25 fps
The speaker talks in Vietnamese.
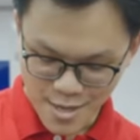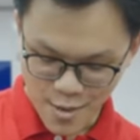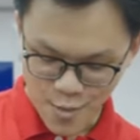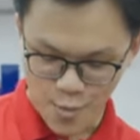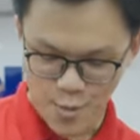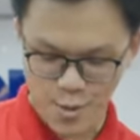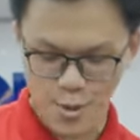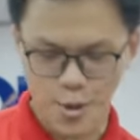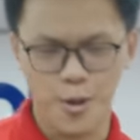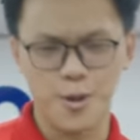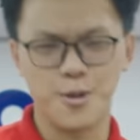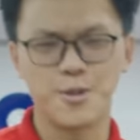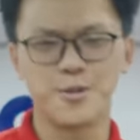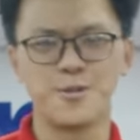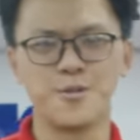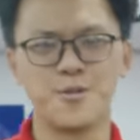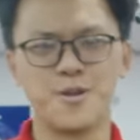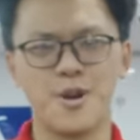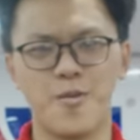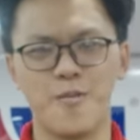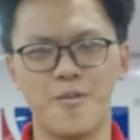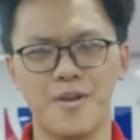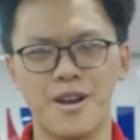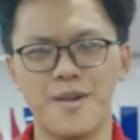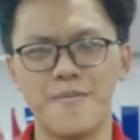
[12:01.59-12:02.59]
Ui rồi, chứ
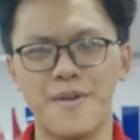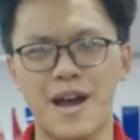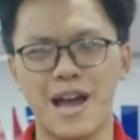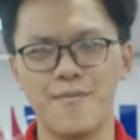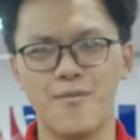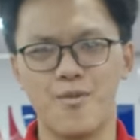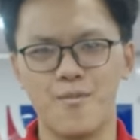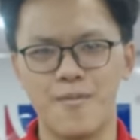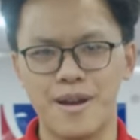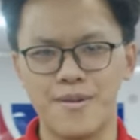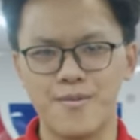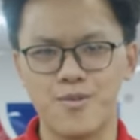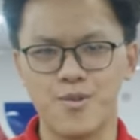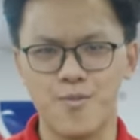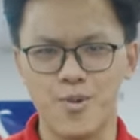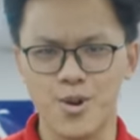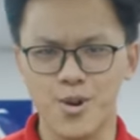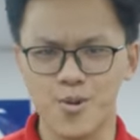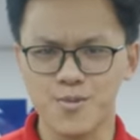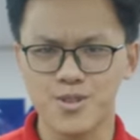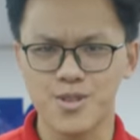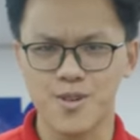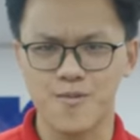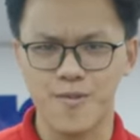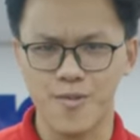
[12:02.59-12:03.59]
không mà lắp 2 bộ máy cùng một
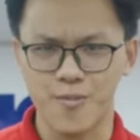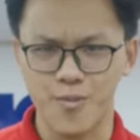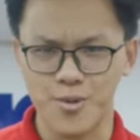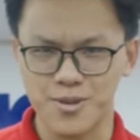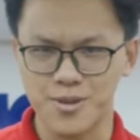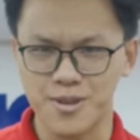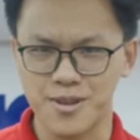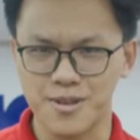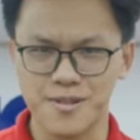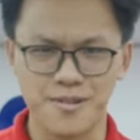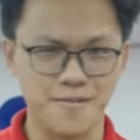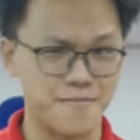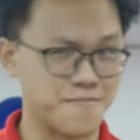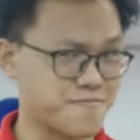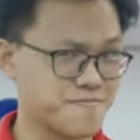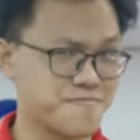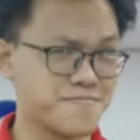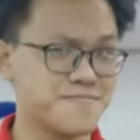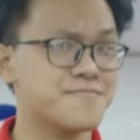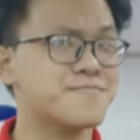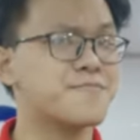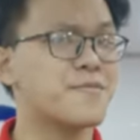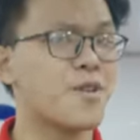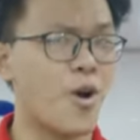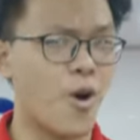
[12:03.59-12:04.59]
lúc trong vòng 1 tiếng thì
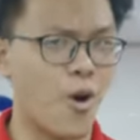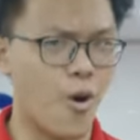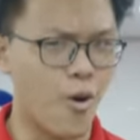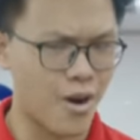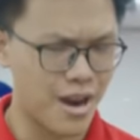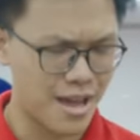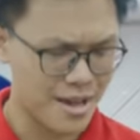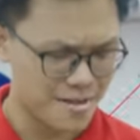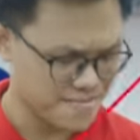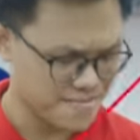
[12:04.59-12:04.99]
khó